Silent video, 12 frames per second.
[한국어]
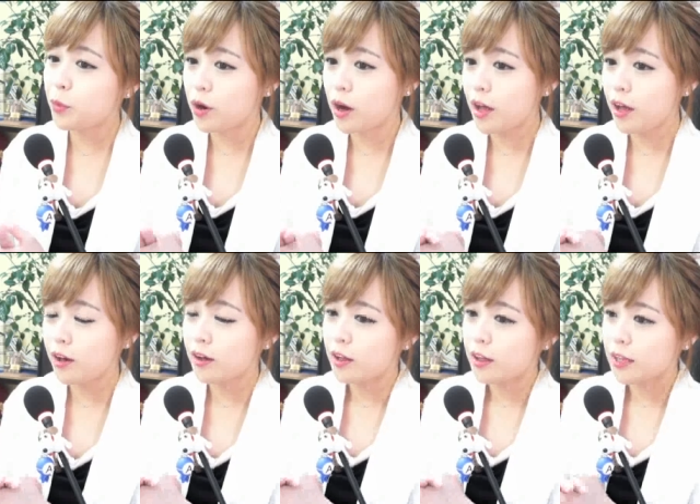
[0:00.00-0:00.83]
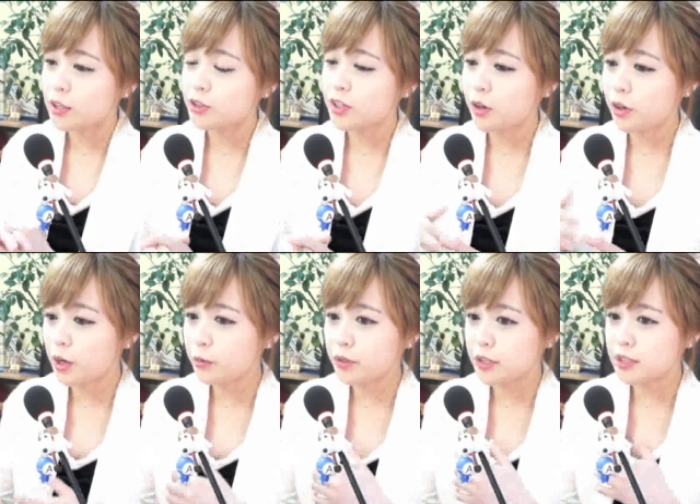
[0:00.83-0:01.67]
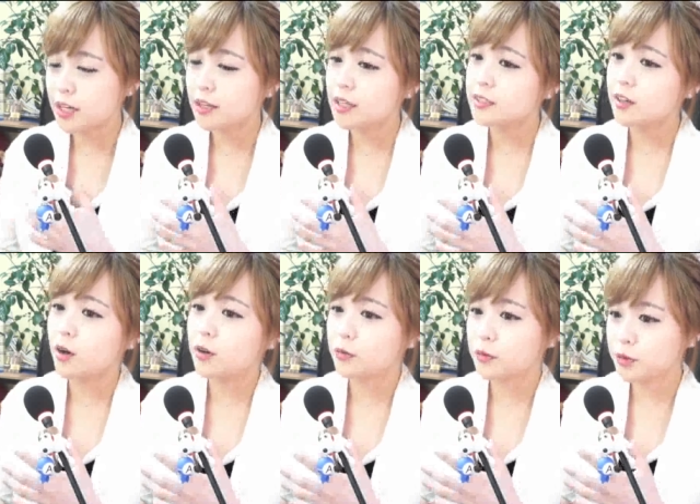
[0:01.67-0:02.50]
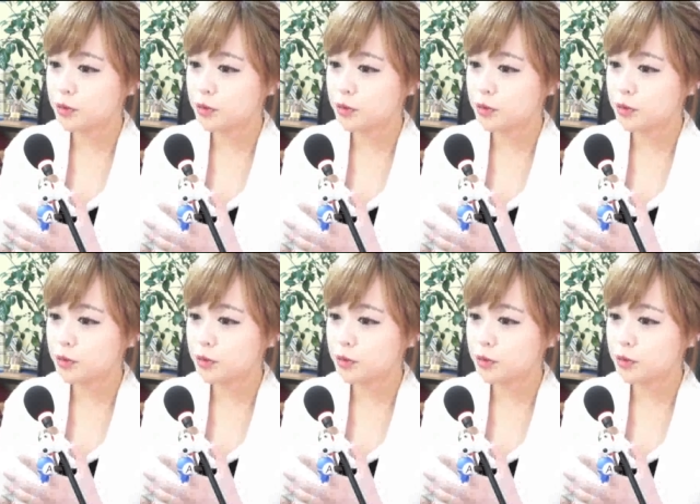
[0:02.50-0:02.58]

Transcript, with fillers: 웨이보가요. 나중에 여러분들이 시간 내서